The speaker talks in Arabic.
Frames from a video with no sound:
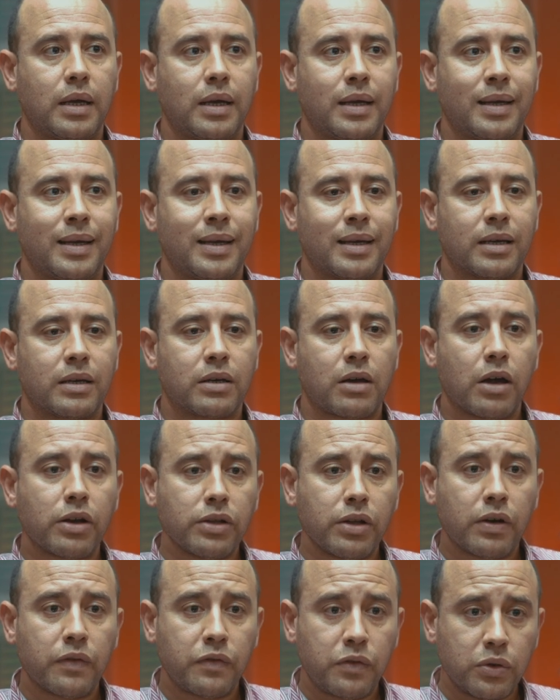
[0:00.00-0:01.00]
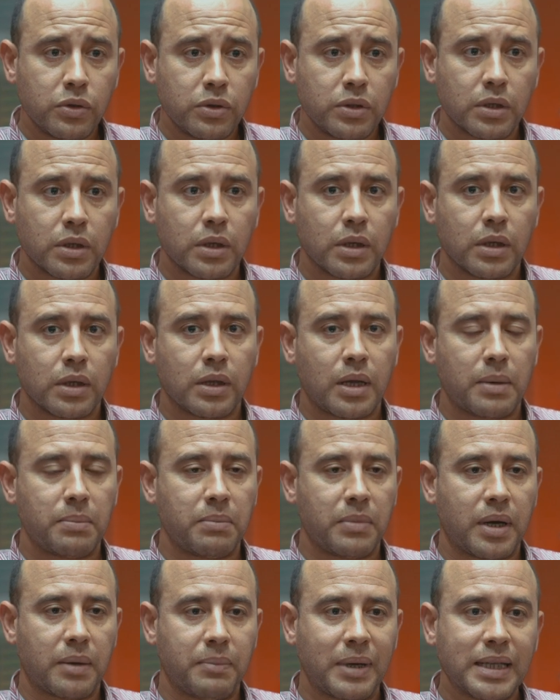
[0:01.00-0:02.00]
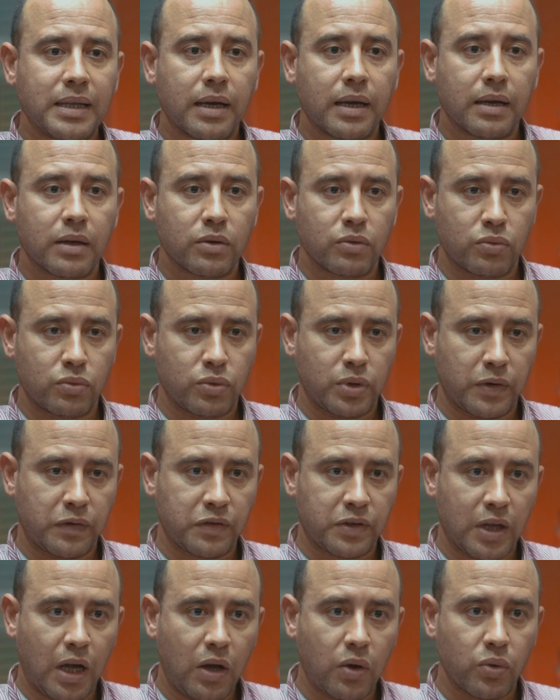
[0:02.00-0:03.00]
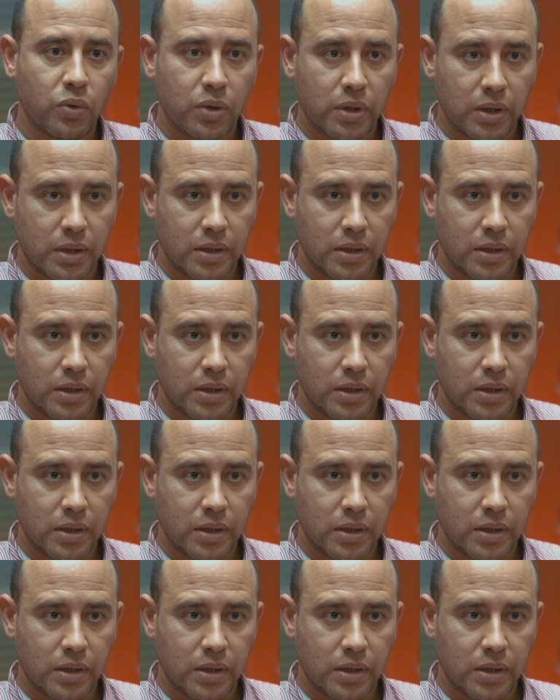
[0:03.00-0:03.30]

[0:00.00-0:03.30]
آه، كارنرفون لما بدأوا يفتحوا